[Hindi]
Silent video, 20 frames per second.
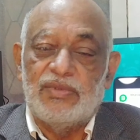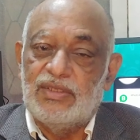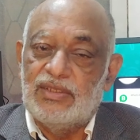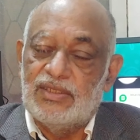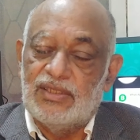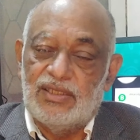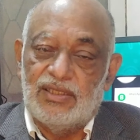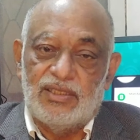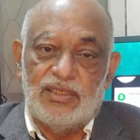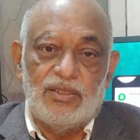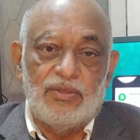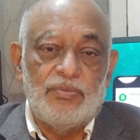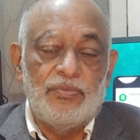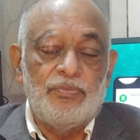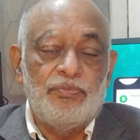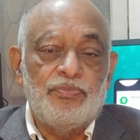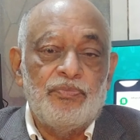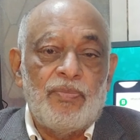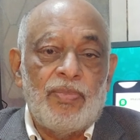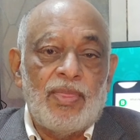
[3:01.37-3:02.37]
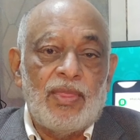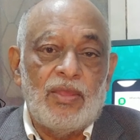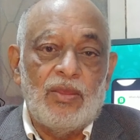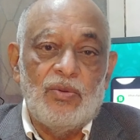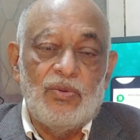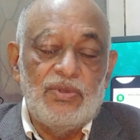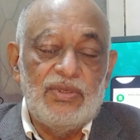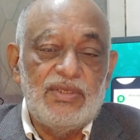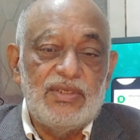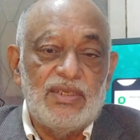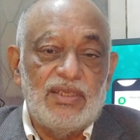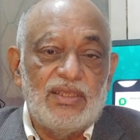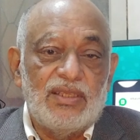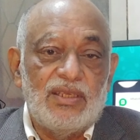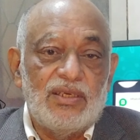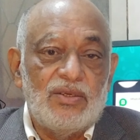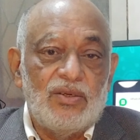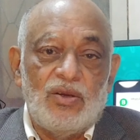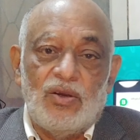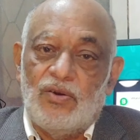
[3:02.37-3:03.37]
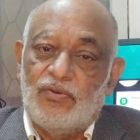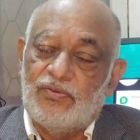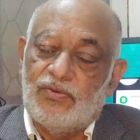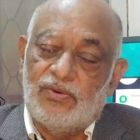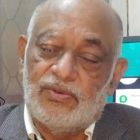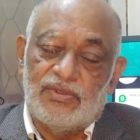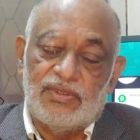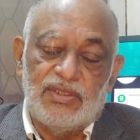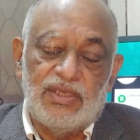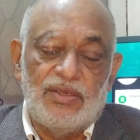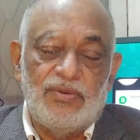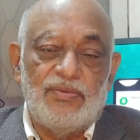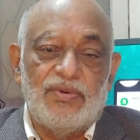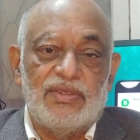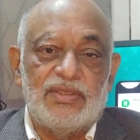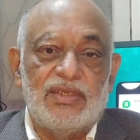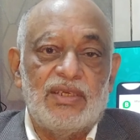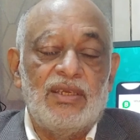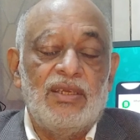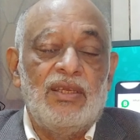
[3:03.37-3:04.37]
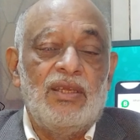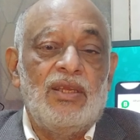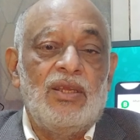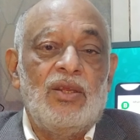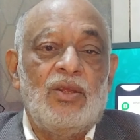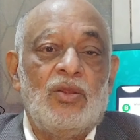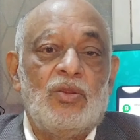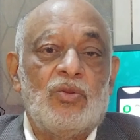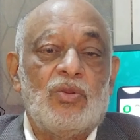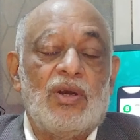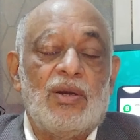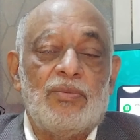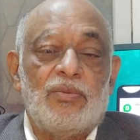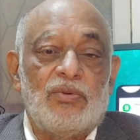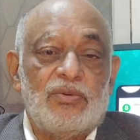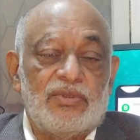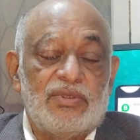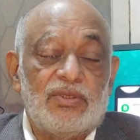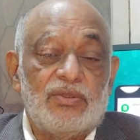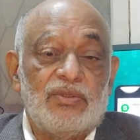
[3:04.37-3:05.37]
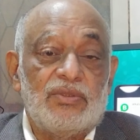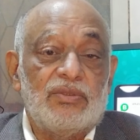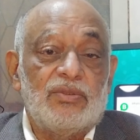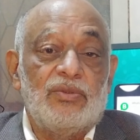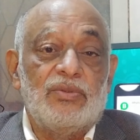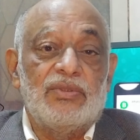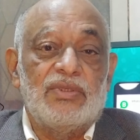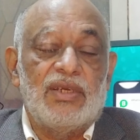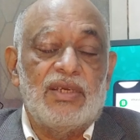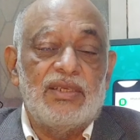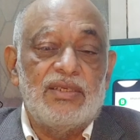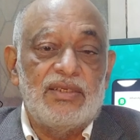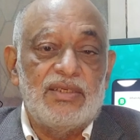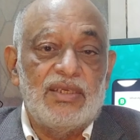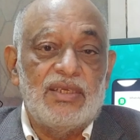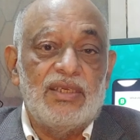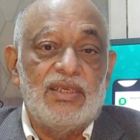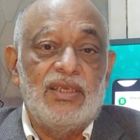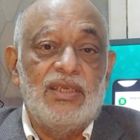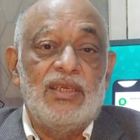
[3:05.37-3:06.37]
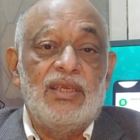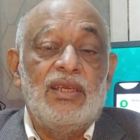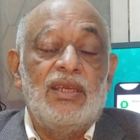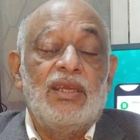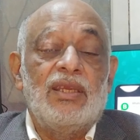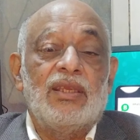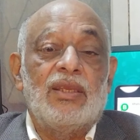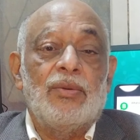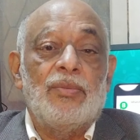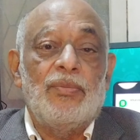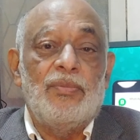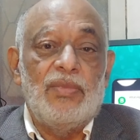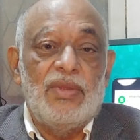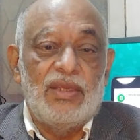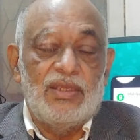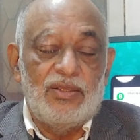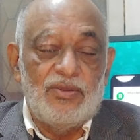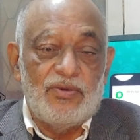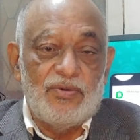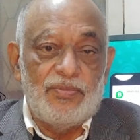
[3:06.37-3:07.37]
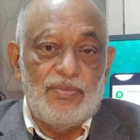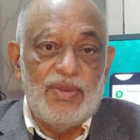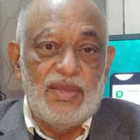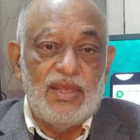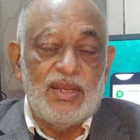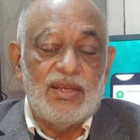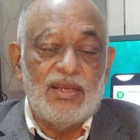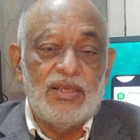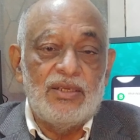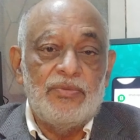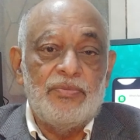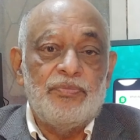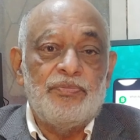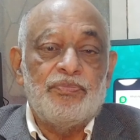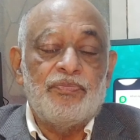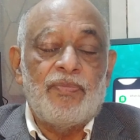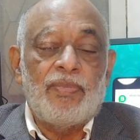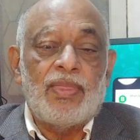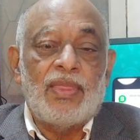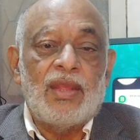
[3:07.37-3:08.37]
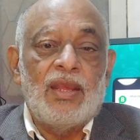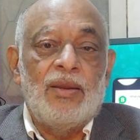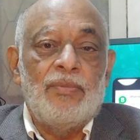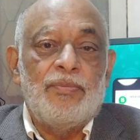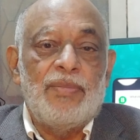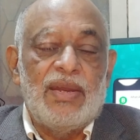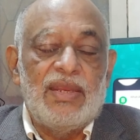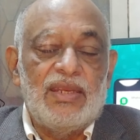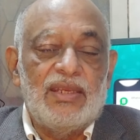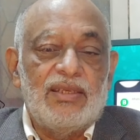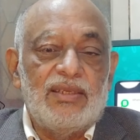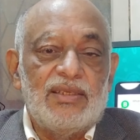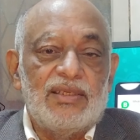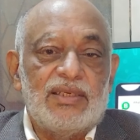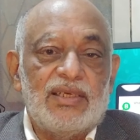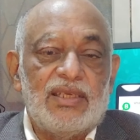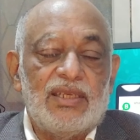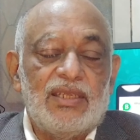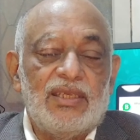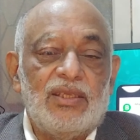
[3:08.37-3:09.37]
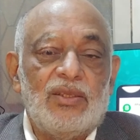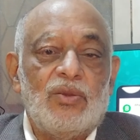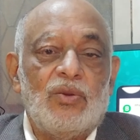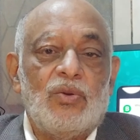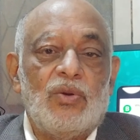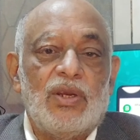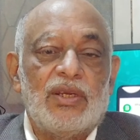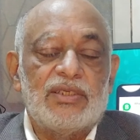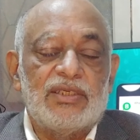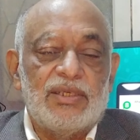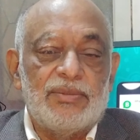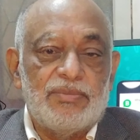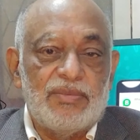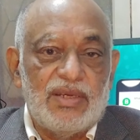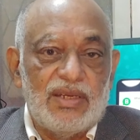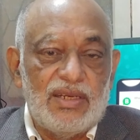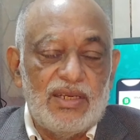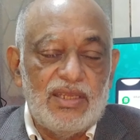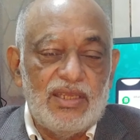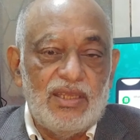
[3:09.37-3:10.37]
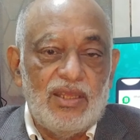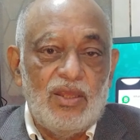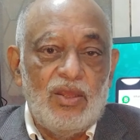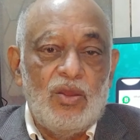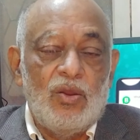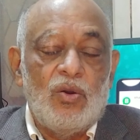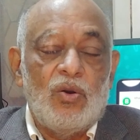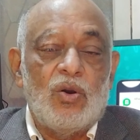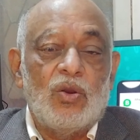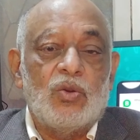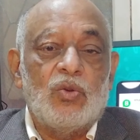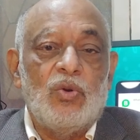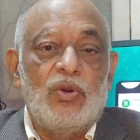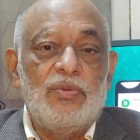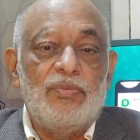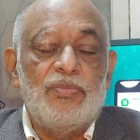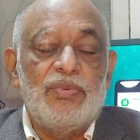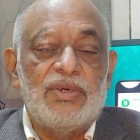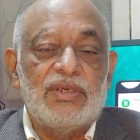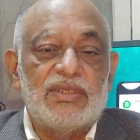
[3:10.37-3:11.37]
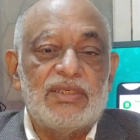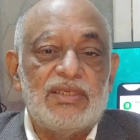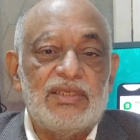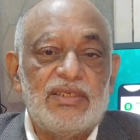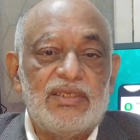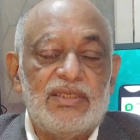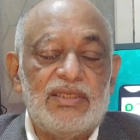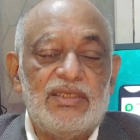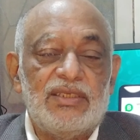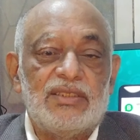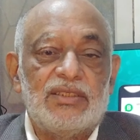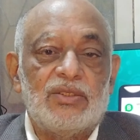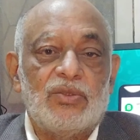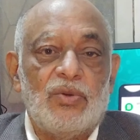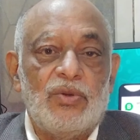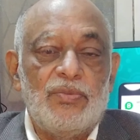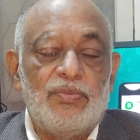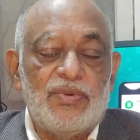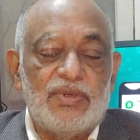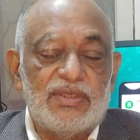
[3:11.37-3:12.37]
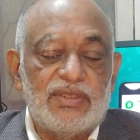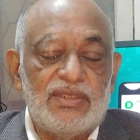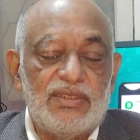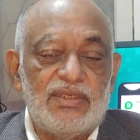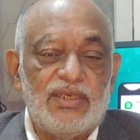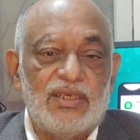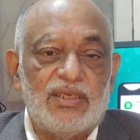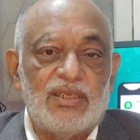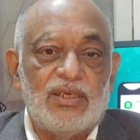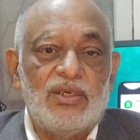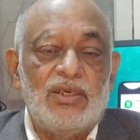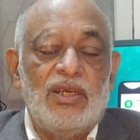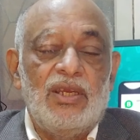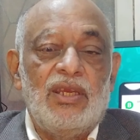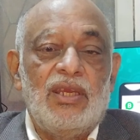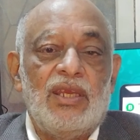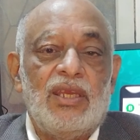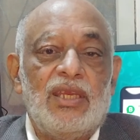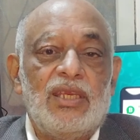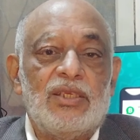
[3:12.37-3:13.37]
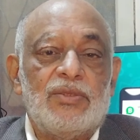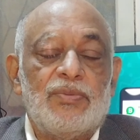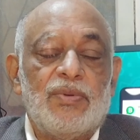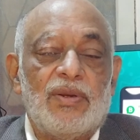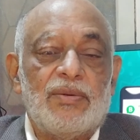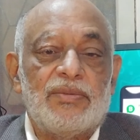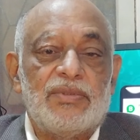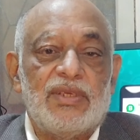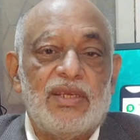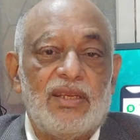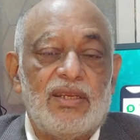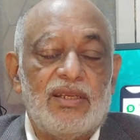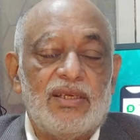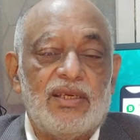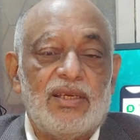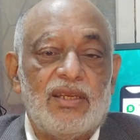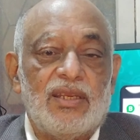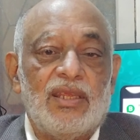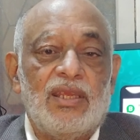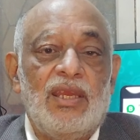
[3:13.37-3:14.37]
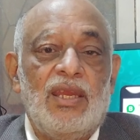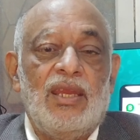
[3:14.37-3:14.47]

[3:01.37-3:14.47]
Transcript: नहीं चलता क्यों नहीं चलता ऑफकोर्स यही वजह तो आप लोगों से गुजारिश है एक दो फिर पैनिक ना करें एक्सेप्ट कर लें और कोई पर्सनल चीज़ कोई पर्सनल डेटा इस पर आप शेयर ना करें